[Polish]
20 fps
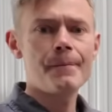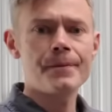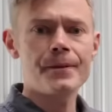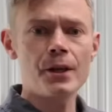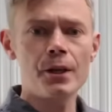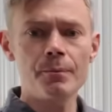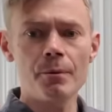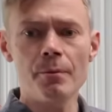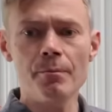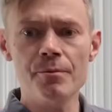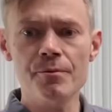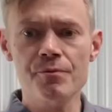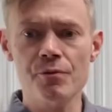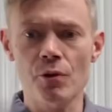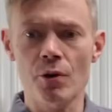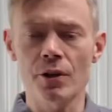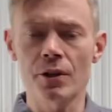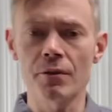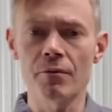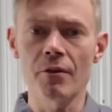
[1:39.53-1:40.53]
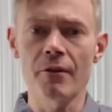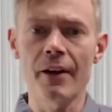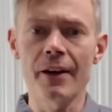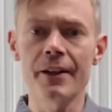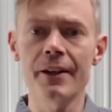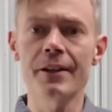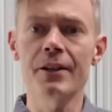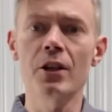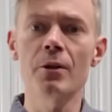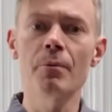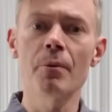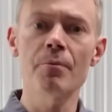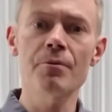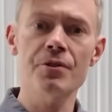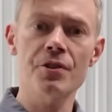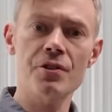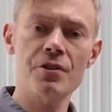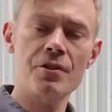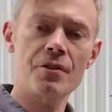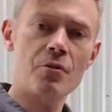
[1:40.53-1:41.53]
nie lubią być przeładowywane, nie lubią być
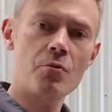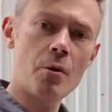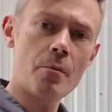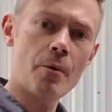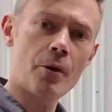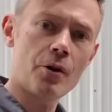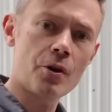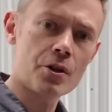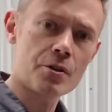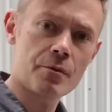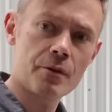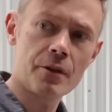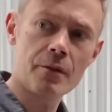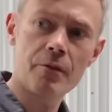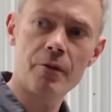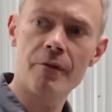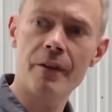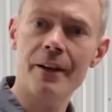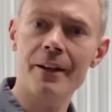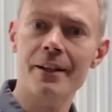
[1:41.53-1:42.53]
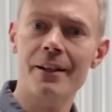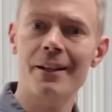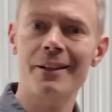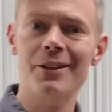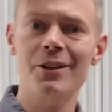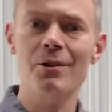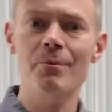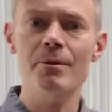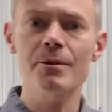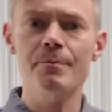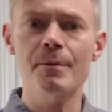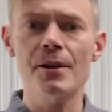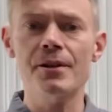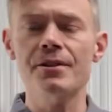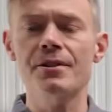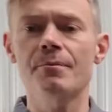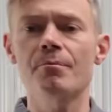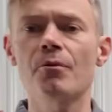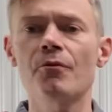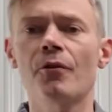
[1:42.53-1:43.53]
też głęboko rozładowywane, dlatego
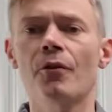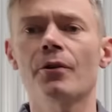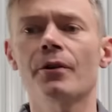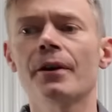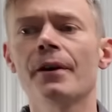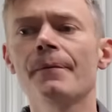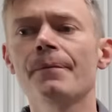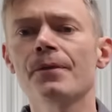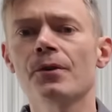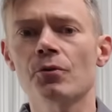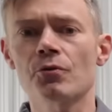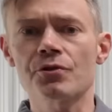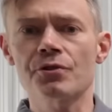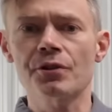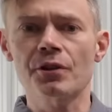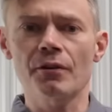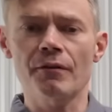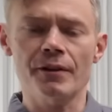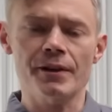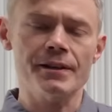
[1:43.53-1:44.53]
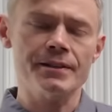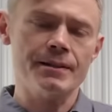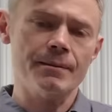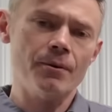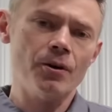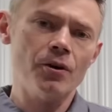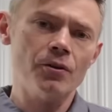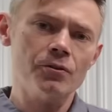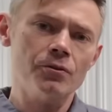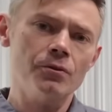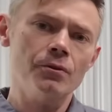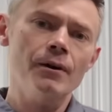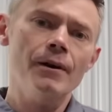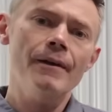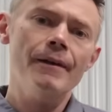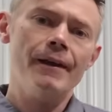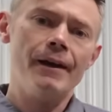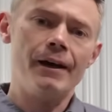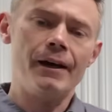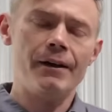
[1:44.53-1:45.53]
bezpieczny bufor użytkowania samochodu
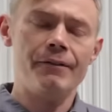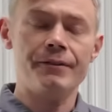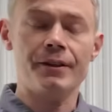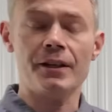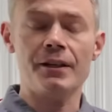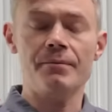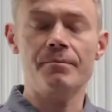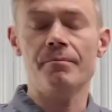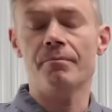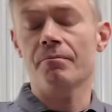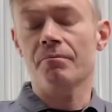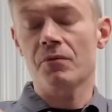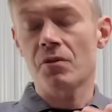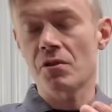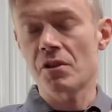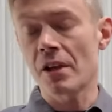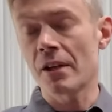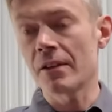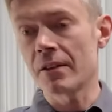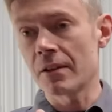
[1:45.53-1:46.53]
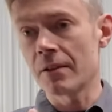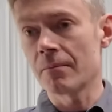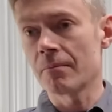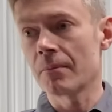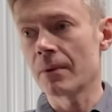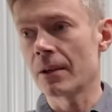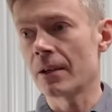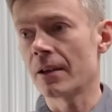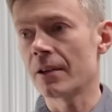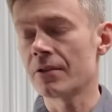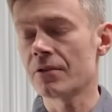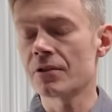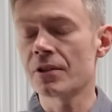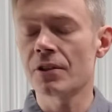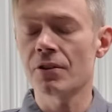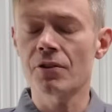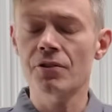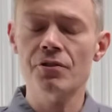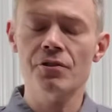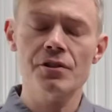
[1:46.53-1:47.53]
e, w takim codziennym,
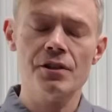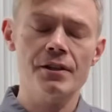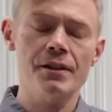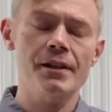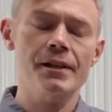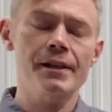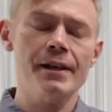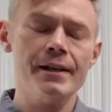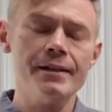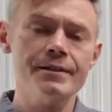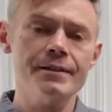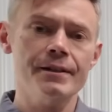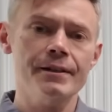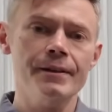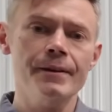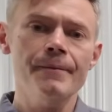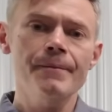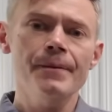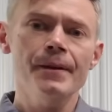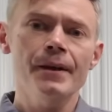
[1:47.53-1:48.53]
do codziennej jazdy